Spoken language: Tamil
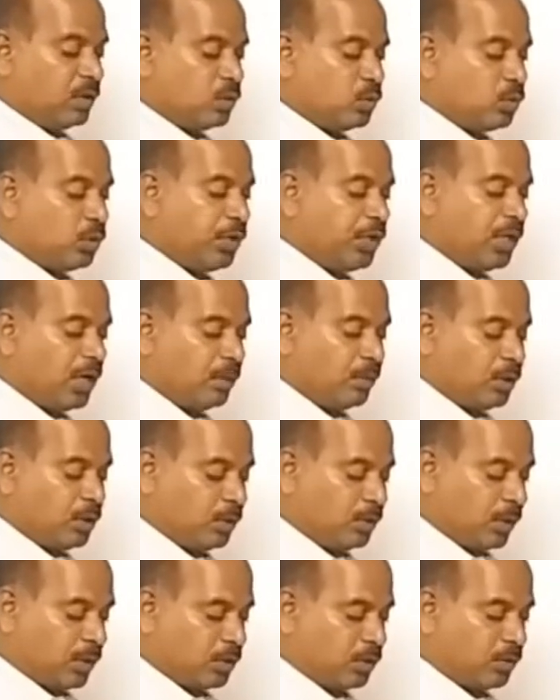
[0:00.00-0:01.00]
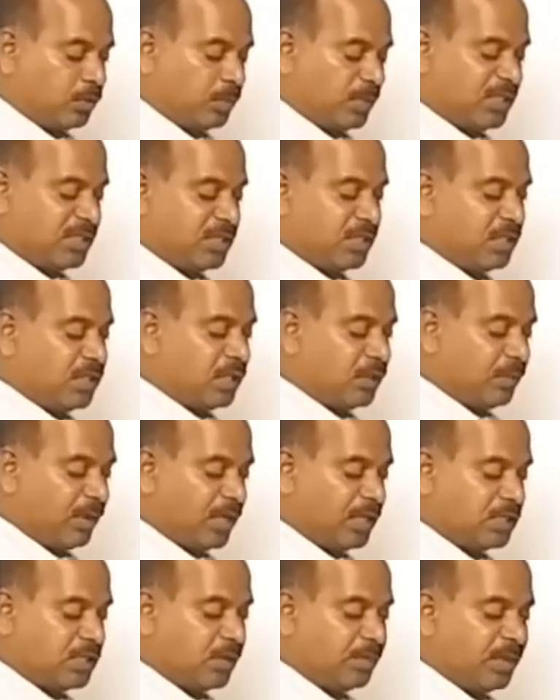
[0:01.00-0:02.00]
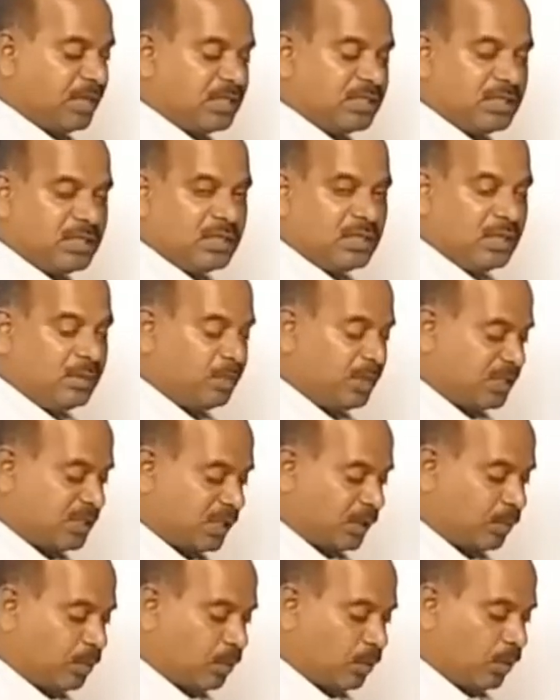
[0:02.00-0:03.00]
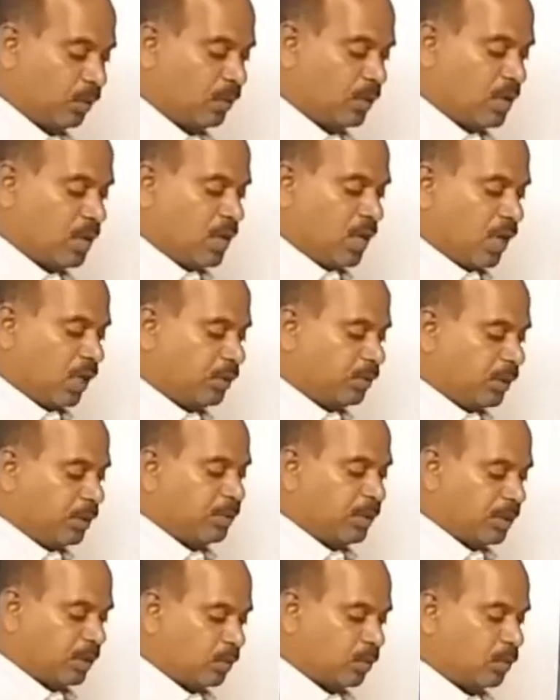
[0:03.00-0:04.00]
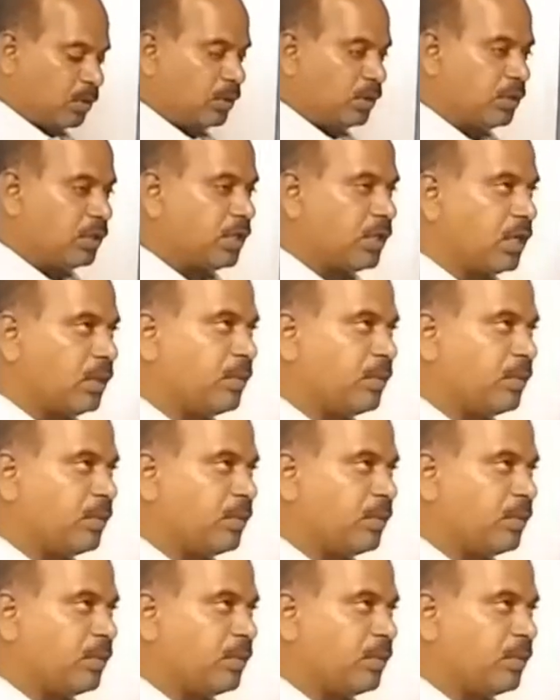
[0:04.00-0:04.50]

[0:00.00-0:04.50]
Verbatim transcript: குறிகளை மட்டும் மாற்றணும் ப்ளஸ் இருக்கிறத மைனஸாக மைனஸ் இருக்கிறத ப்ளஸ்ஸாக போடுறோம் அதுபடி பார்க்கும்போது இங்கே